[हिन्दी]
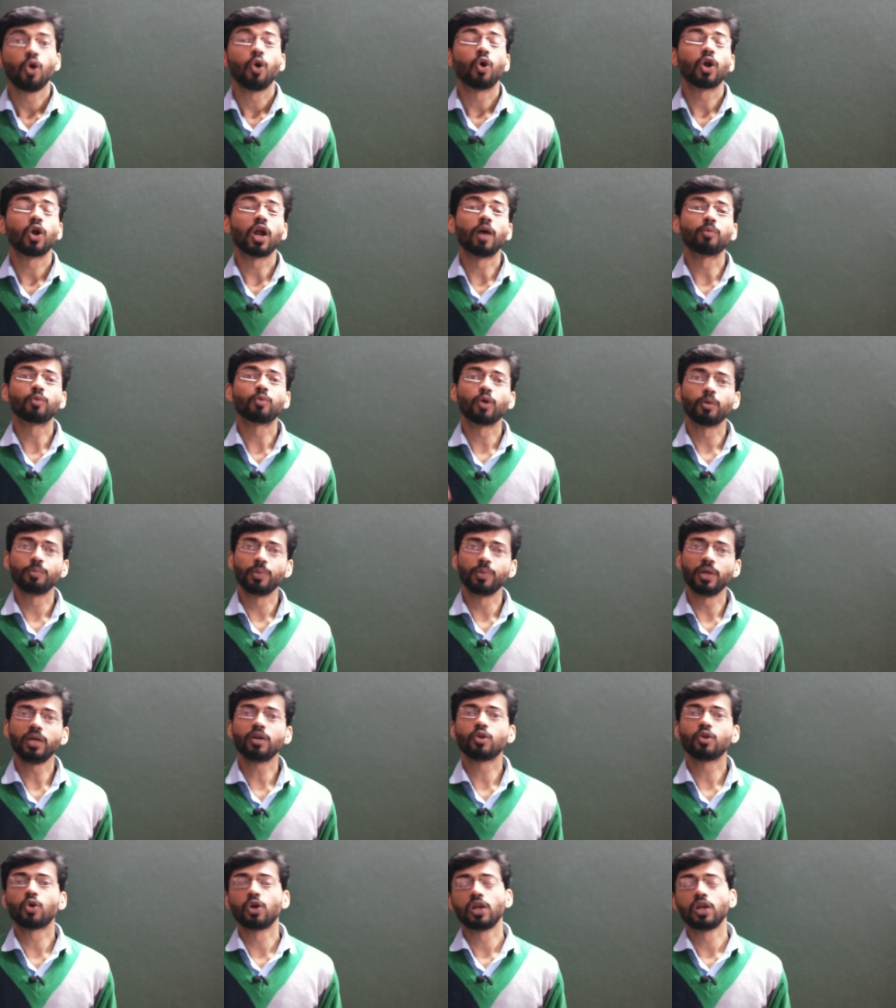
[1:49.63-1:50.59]
और आपको
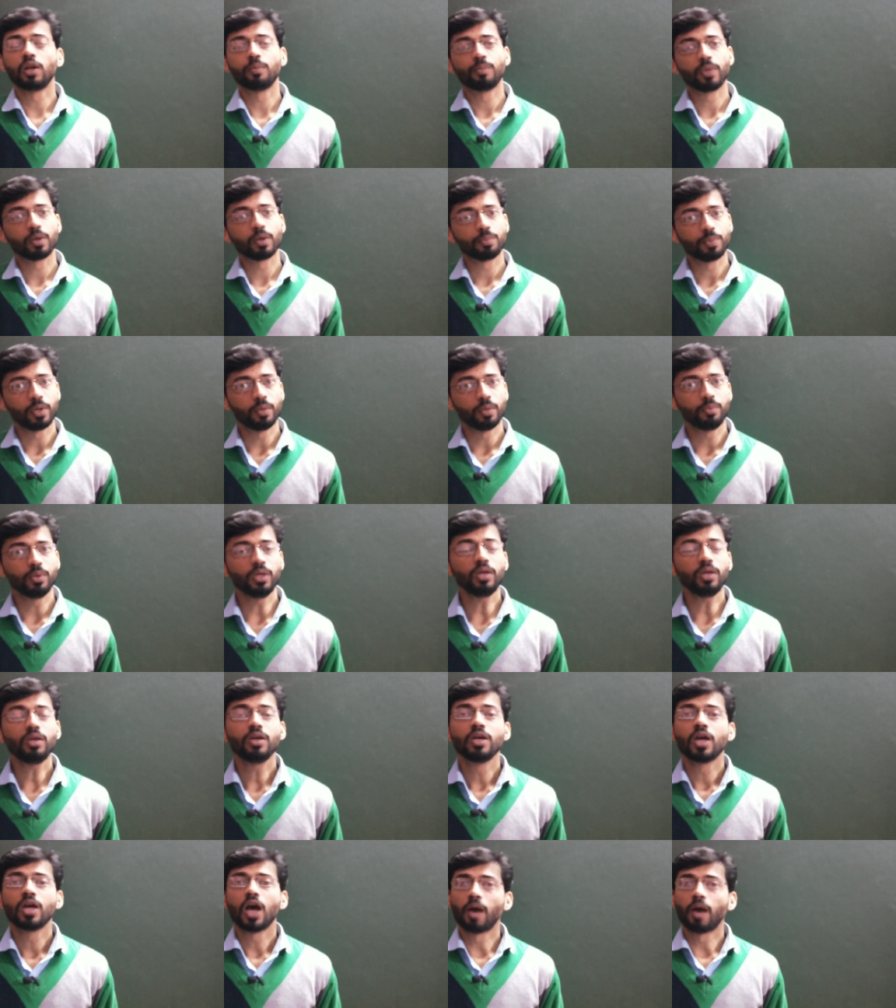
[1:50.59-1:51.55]
अपने रोल नंबर पे भी
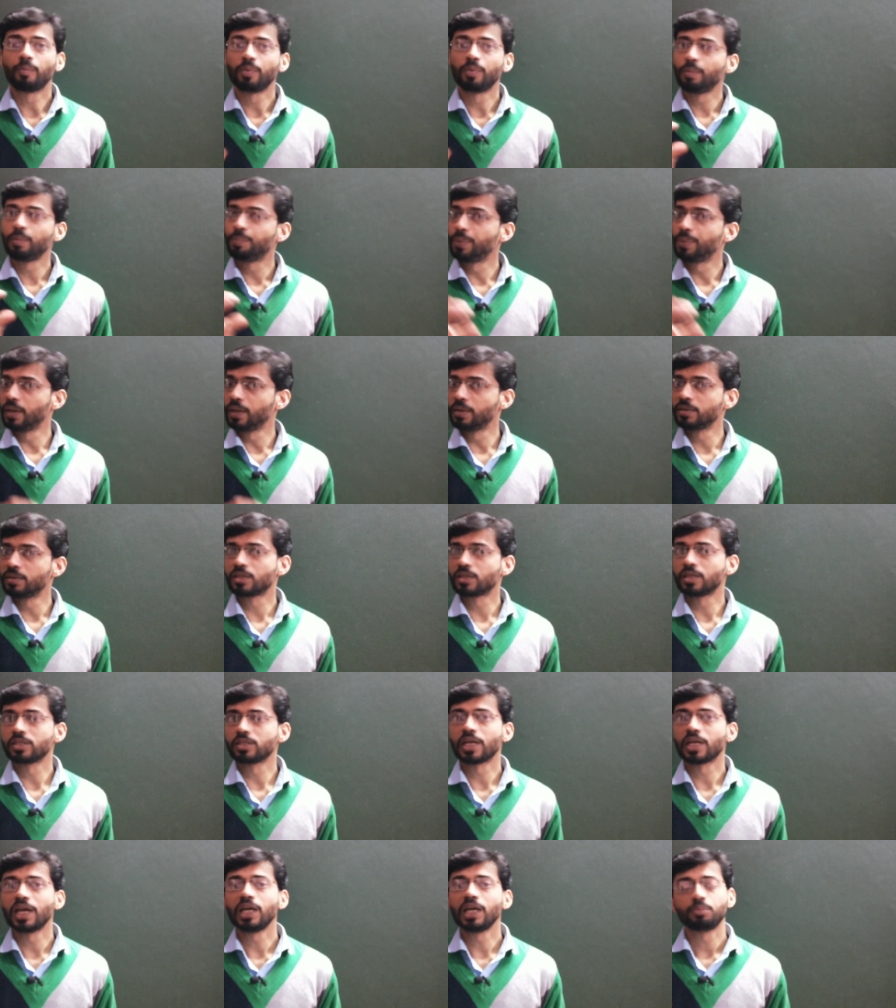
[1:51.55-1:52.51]
अपने पेरेंट्स
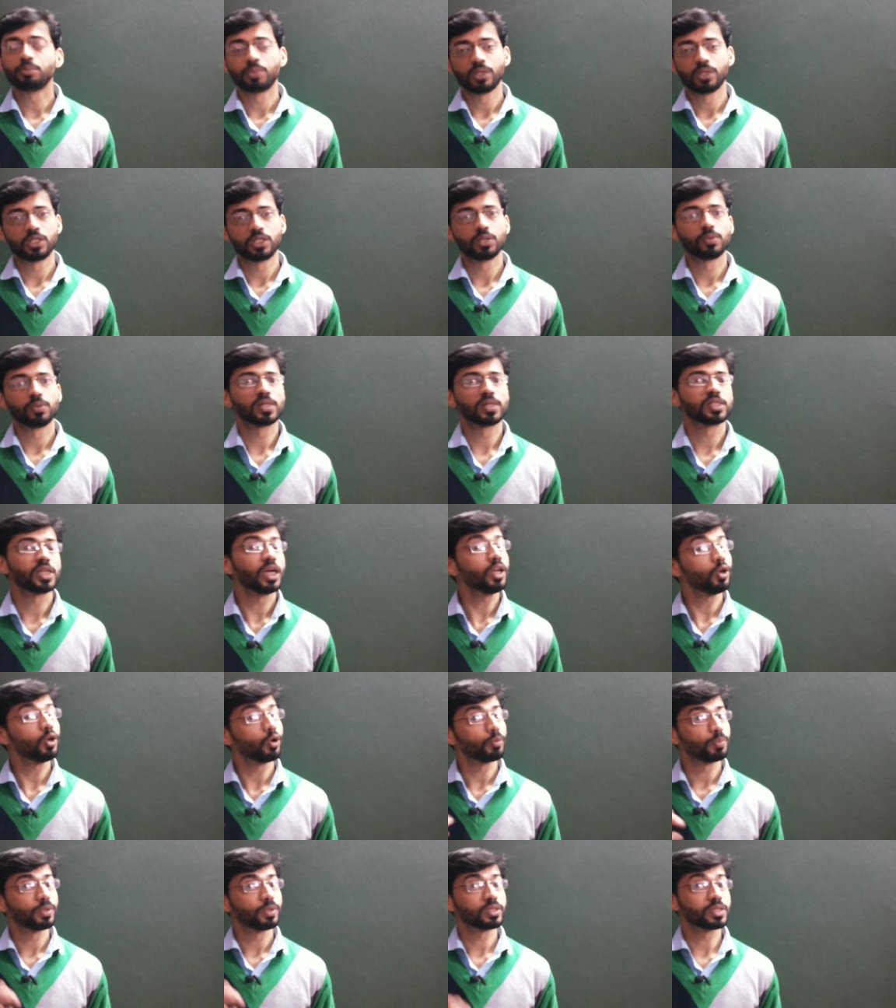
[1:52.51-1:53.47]
के साइन प्रिंसिपल के
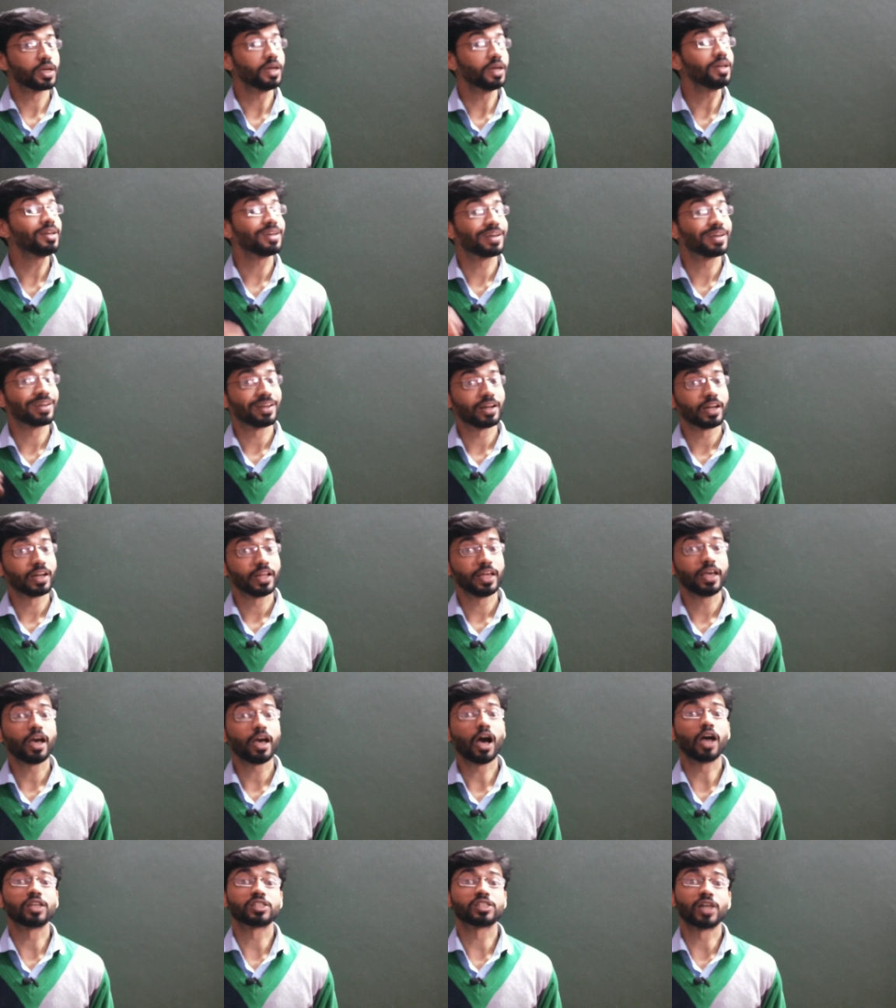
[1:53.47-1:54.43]
साइन और अपने साइन करने हैं